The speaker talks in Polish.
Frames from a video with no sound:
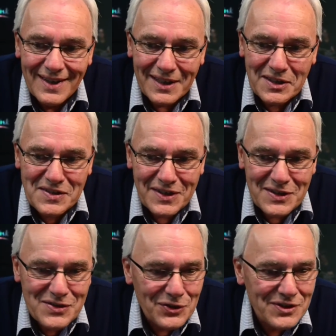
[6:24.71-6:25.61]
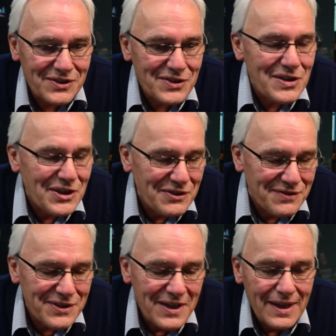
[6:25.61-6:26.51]
jak jest najedzony, to jest
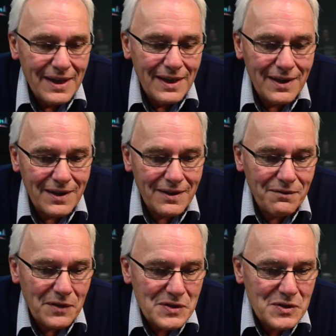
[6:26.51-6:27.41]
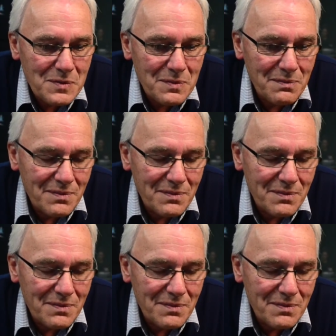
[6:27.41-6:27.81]
leniwy, e, więc